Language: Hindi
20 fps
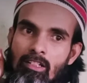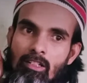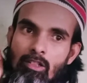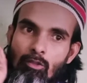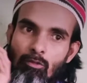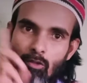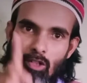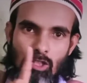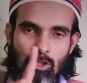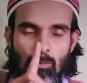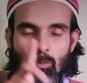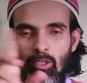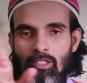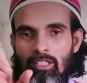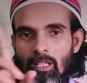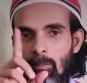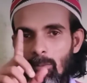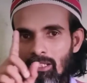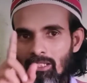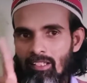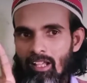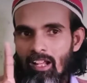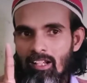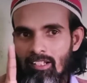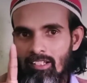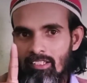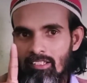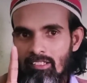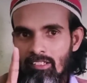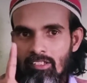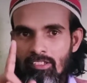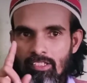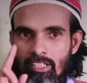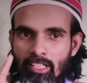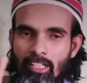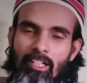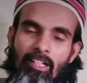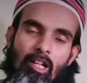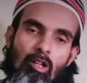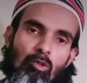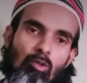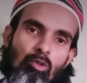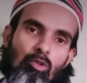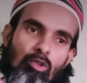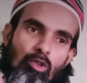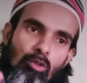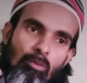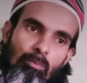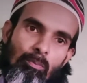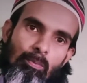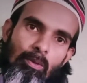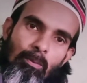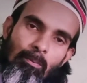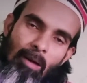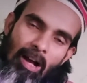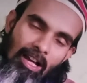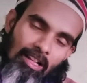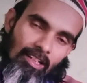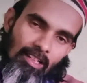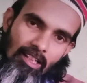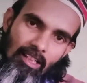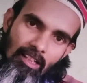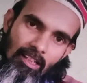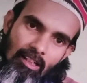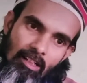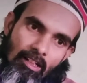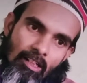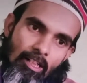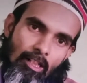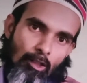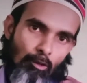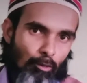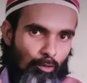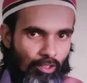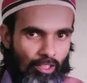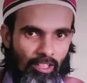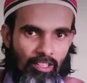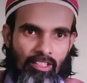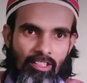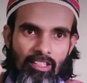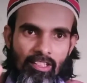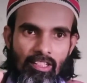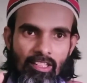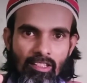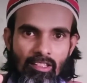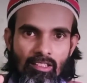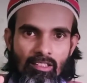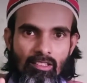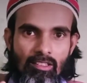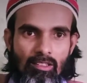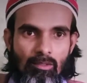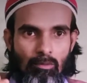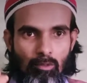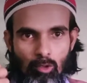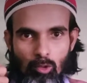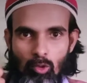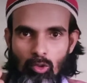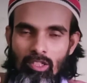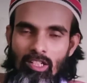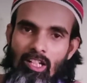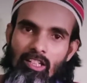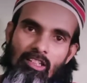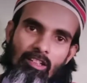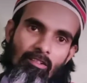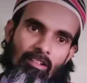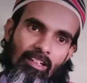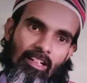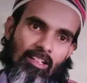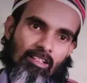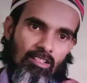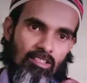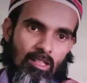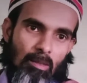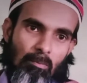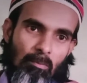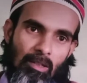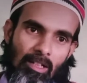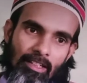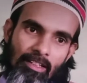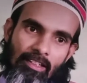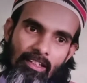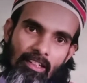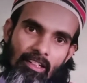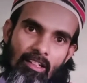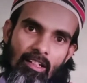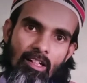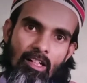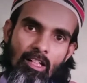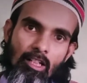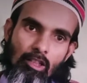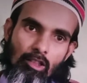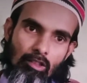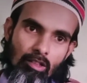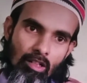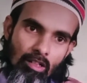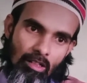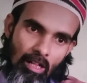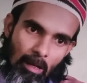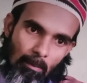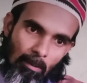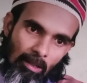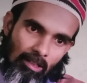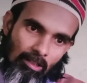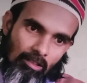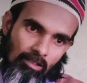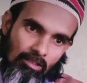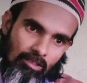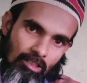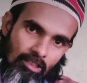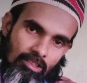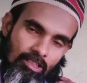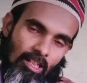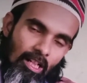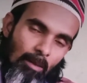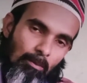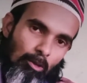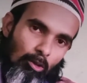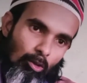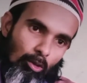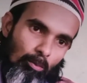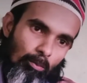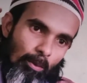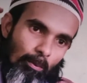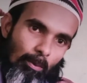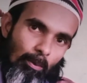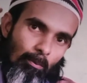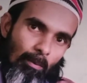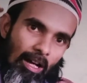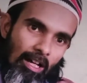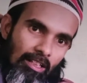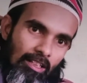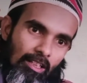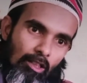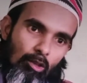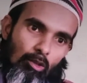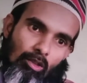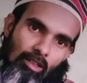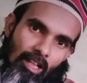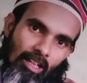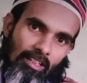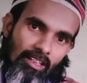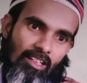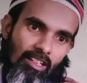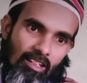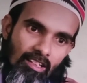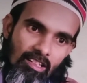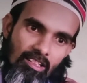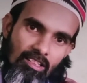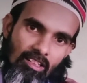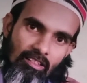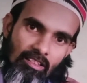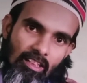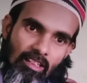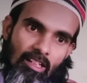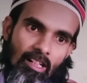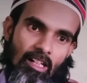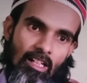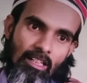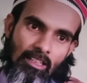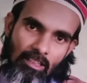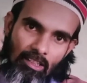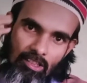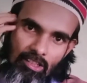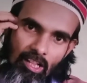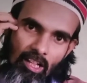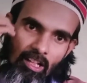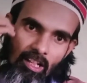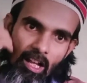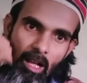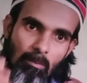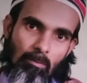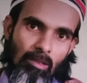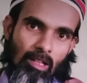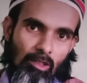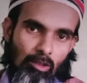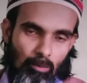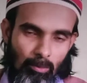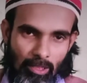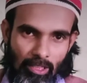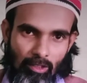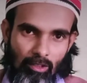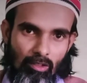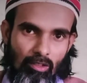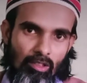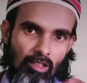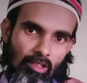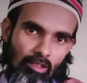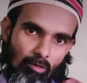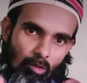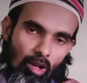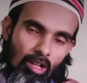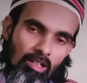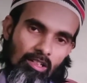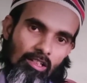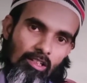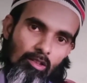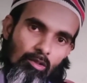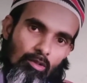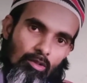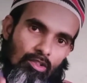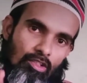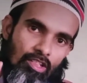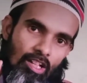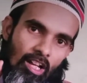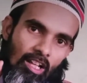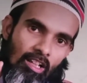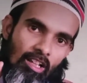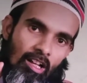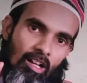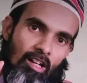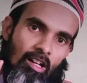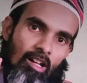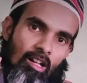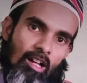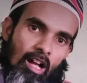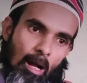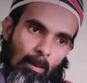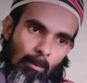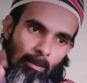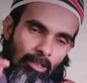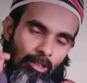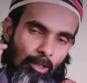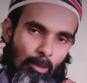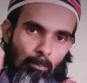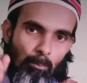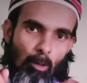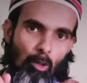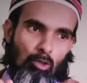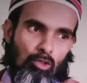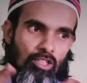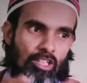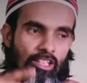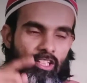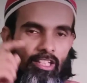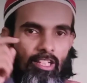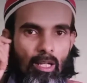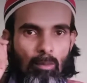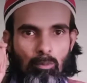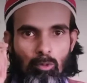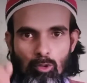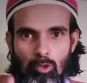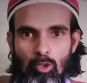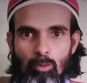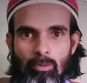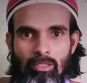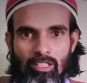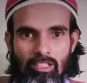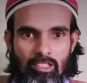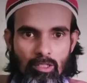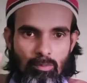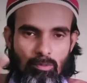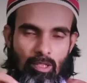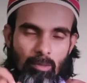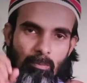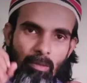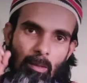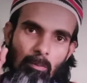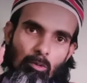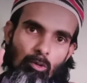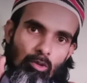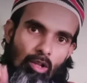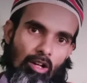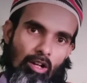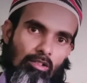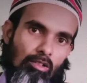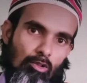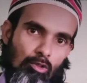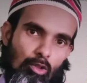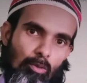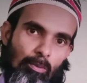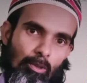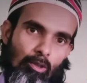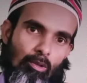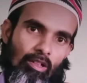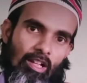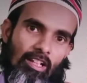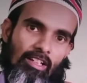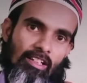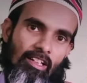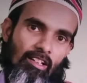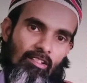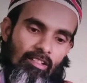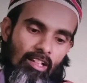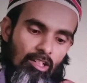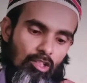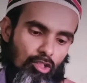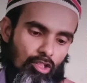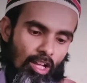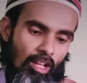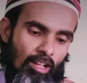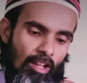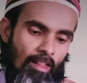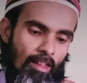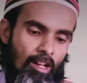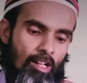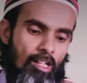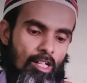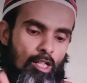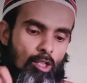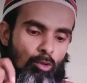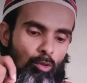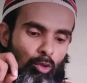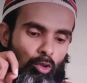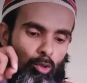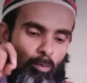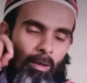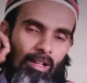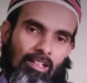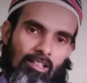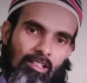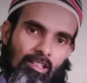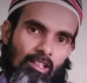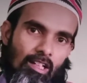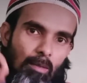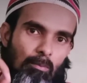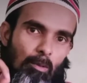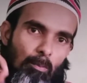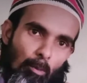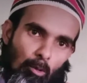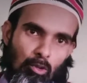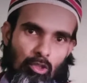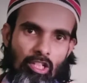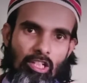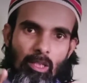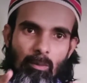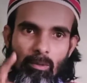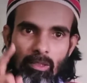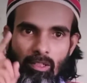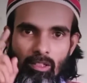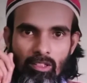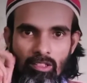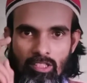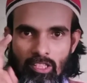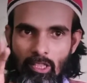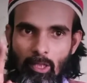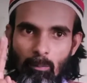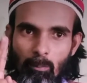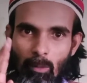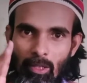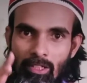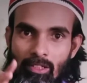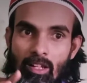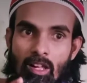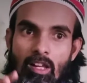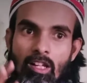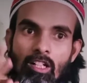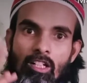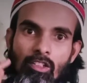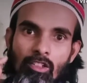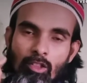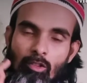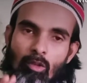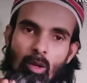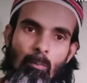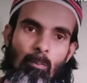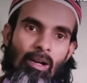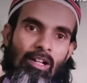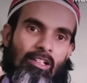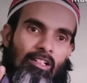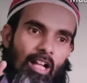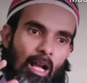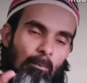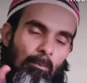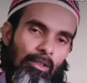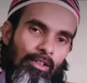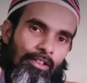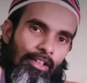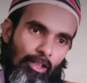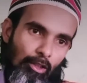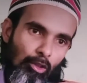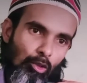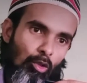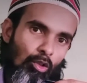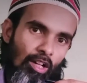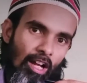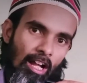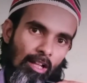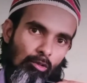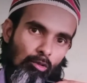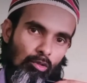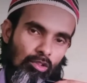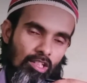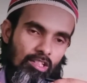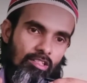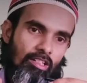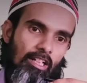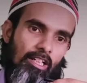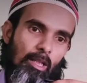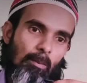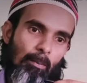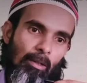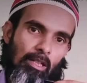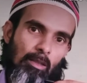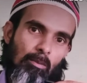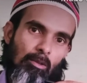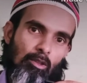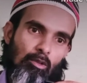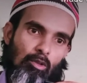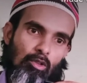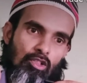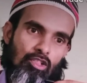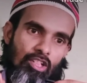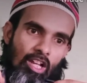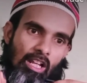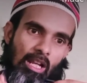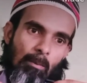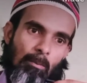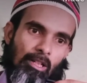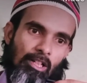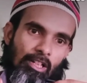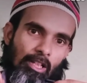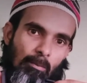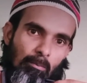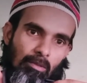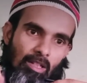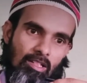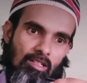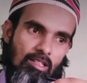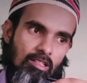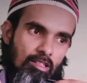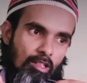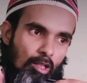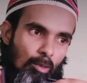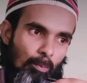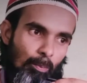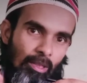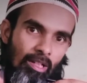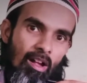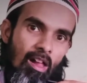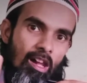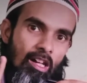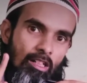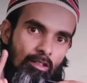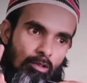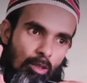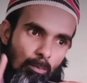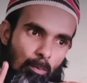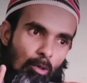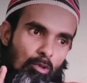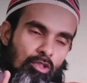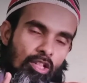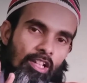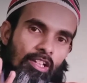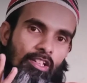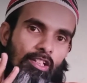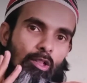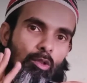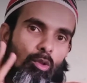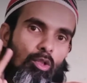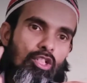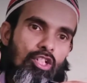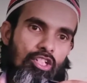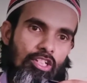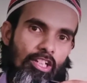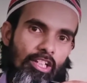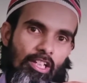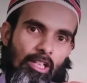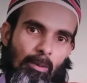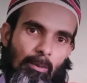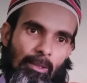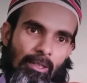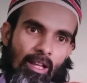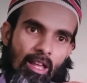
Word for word: फर्स्ट बोलते हैं हमारे दाल राइस सेकेंड आपको जो बीमार है उनके लिए गोलियाँ दवाई का इंतज़ाम करेंगे हमारे जिस जगह भी कौन भी बीमार है गोलियाँ नहीं खरीद सकते इन हम ना तुम्हें कॉल करें तो इन हमारी टीम पहुँच जाएंगी आपको जो भी रिसेप्शन में आपको डॉक्टर जो भी गोलियाँ लिख कर दिया इन वो तुम्हारे तक हमें पहुँचेंगे भी सेकेंड पॉइंट तीनों पॉइंट काम भी डेथ होगा तो दस घंटे पहले बोले तो इनशाला हमारी टीम दस हज़ार रुपये हम पहुँचाने की कोशिश करेंगी भाई